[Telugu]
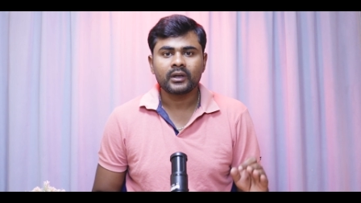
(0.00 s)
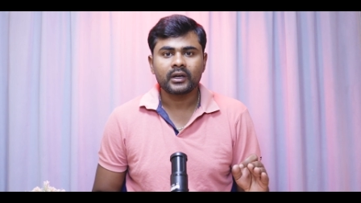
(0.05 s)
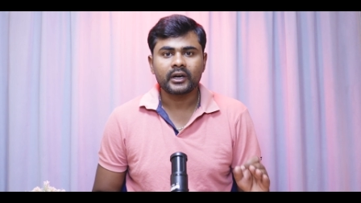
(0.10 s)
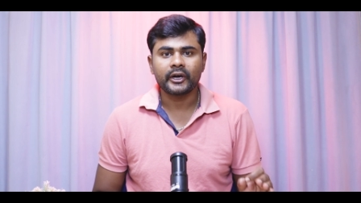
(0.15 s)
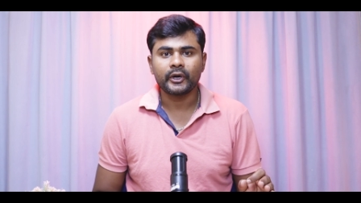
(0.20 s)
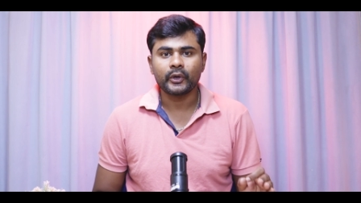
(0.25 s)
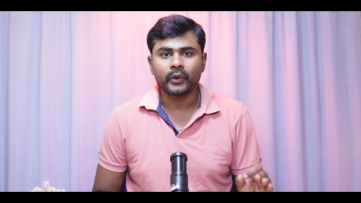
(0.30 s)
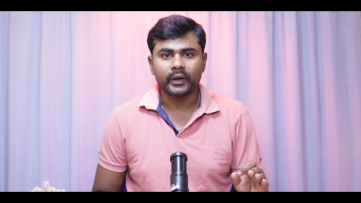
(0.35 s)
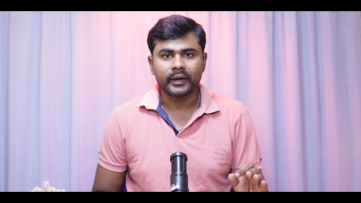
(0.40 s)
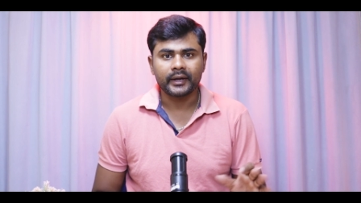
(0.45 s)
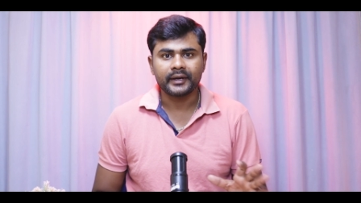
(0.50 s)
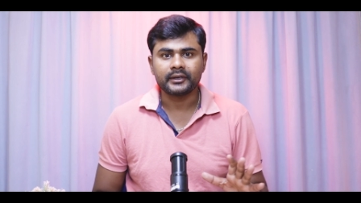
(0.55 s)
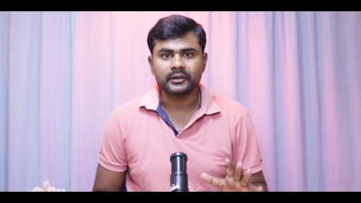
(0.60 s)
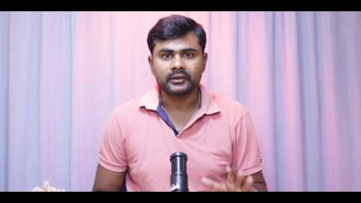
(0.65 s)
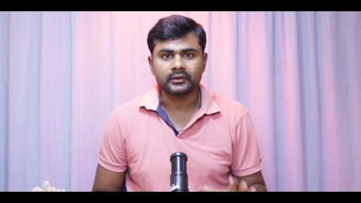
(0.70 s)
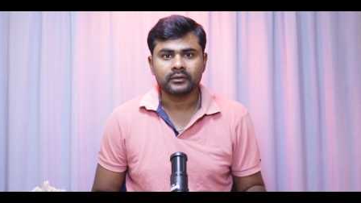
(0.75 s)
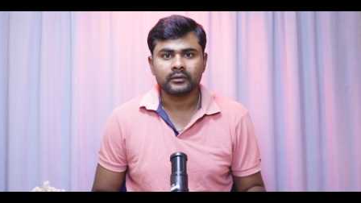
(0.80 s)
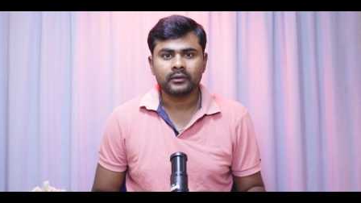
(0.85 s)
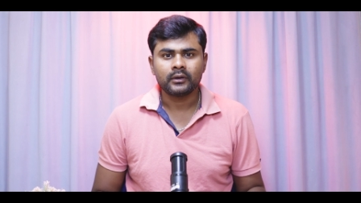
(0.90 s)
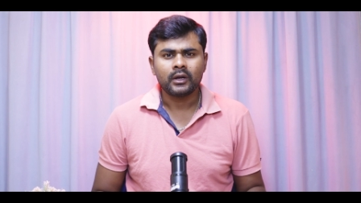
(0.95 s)
రెనో ఎయిట్
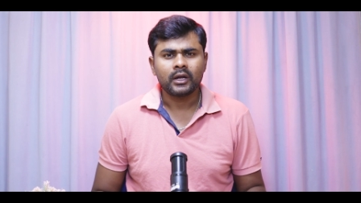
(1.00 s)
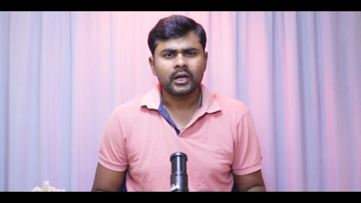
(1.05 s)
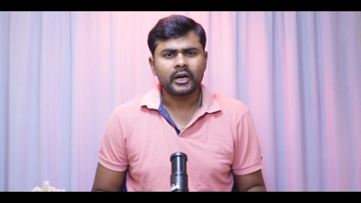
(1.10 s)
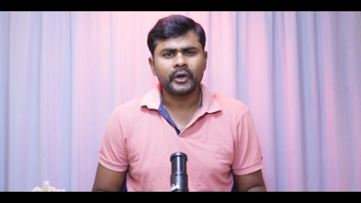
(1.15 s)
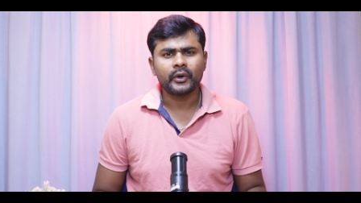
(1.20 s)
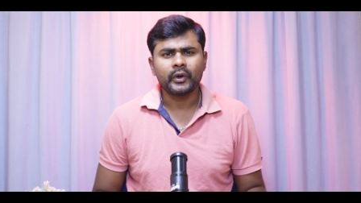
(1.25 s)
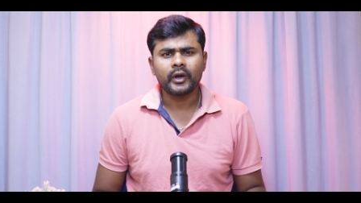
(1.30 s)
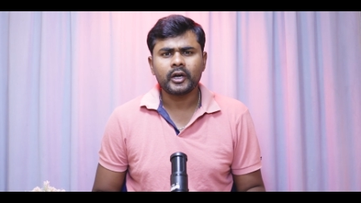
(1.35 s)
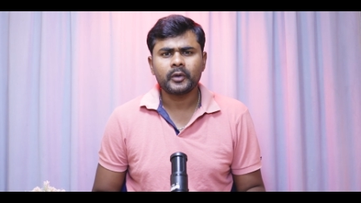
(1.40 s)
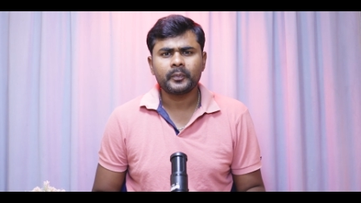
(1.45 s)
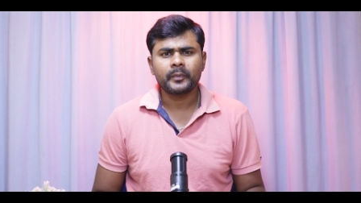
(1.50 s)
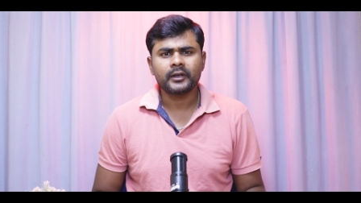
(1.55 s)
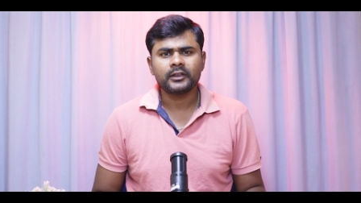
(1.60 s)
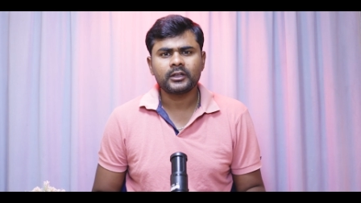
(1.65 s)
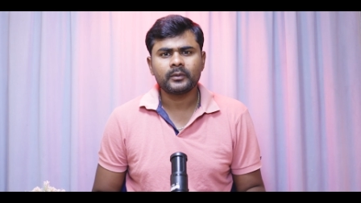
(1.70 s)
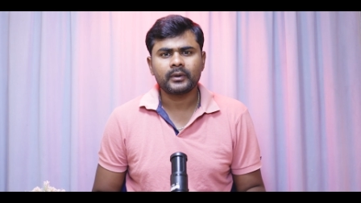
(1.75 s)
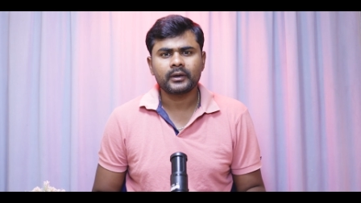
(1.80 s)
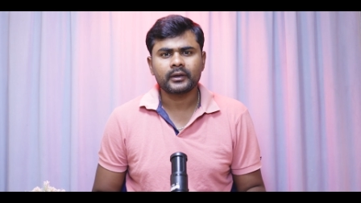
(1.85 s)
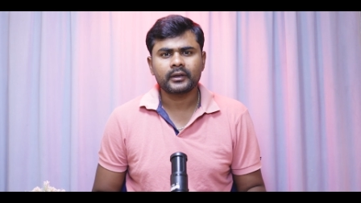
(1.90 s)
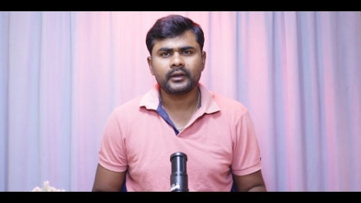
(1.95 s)
రెండు ఎయిట్
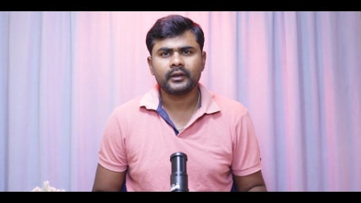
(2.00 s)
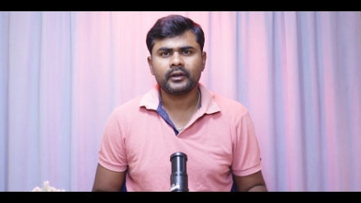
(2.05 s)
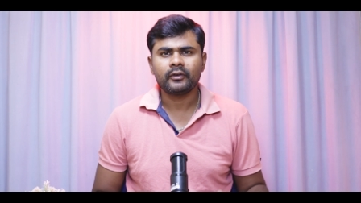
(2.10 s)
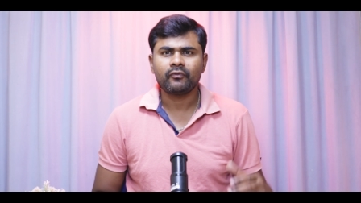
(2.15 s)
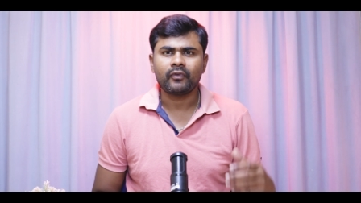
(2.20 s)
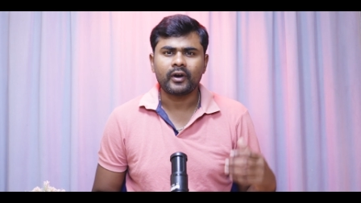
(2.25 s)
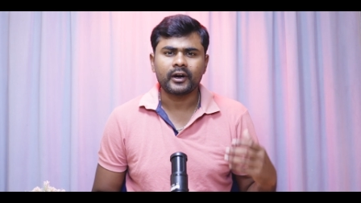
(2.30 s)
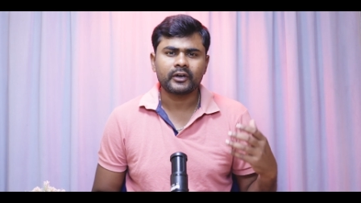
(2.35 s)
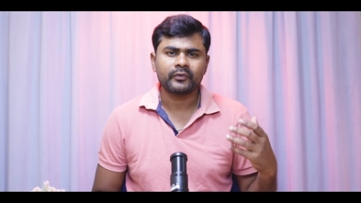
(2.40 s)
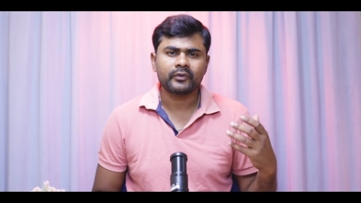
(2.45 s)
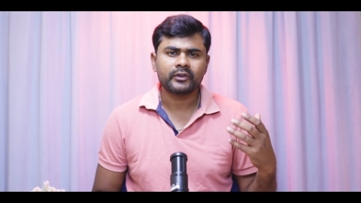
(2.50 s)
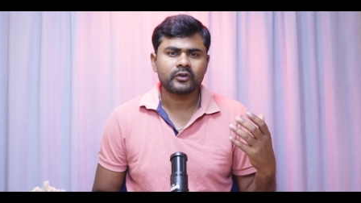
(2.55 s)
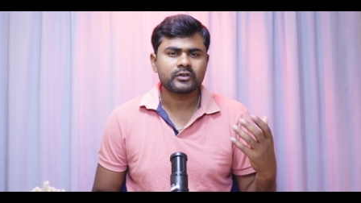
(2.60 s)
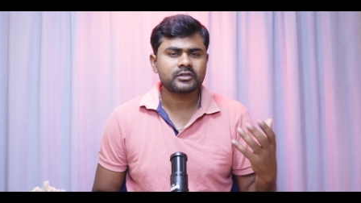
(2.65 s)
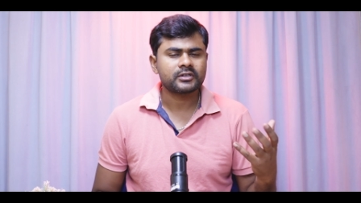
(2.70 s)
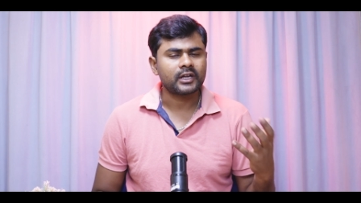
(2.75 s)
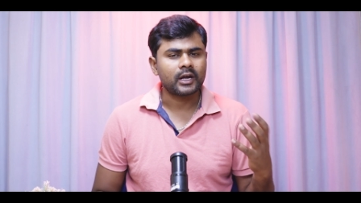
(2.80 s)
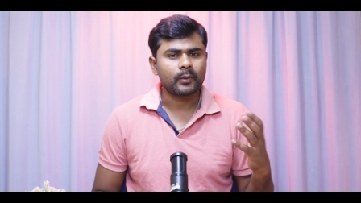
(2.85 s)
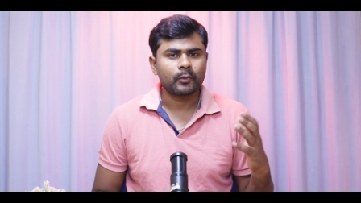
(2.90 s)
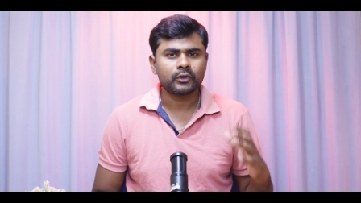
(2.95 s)
అయితే మనకి ఫార్టీ ఫైవ్
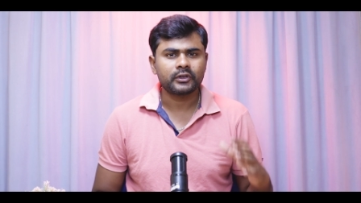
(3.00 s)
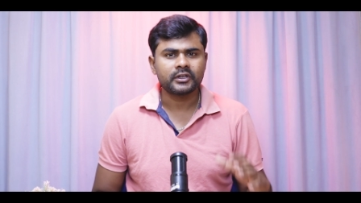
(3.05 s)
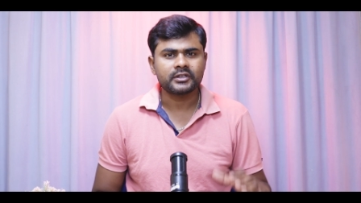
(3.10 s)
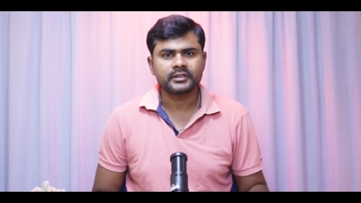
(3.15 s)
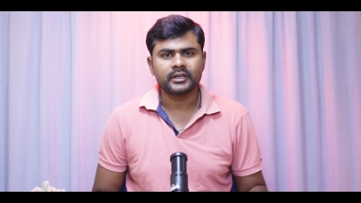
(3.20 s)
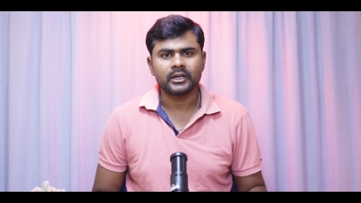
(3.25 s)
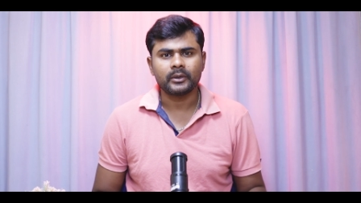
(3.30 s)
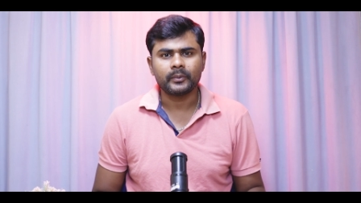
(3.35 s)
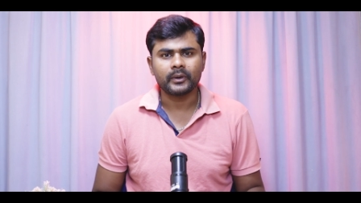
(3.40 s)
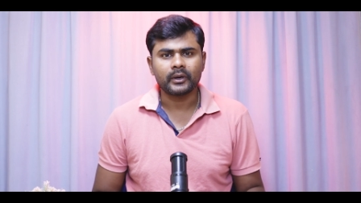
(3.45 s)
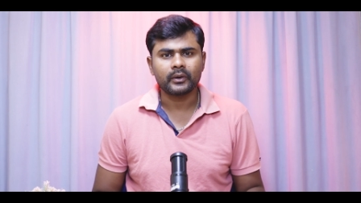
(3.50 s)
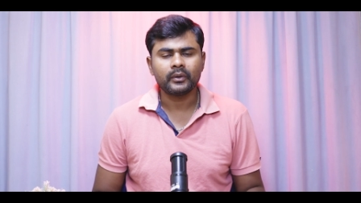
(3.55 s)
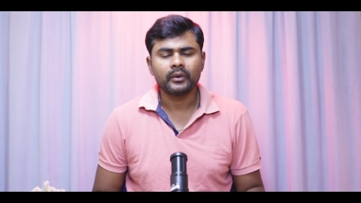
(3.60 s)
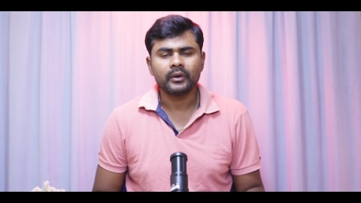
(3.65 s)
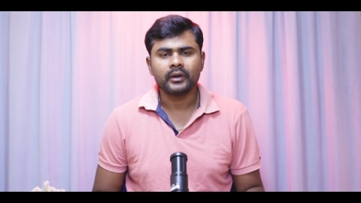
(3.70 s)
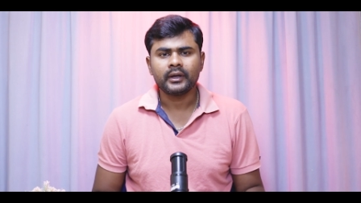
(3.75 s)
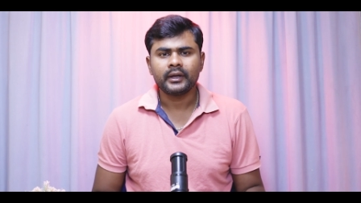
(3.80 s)
థౌసండ్ అబౌవ్ తీసుకెళ్ళిపోయారు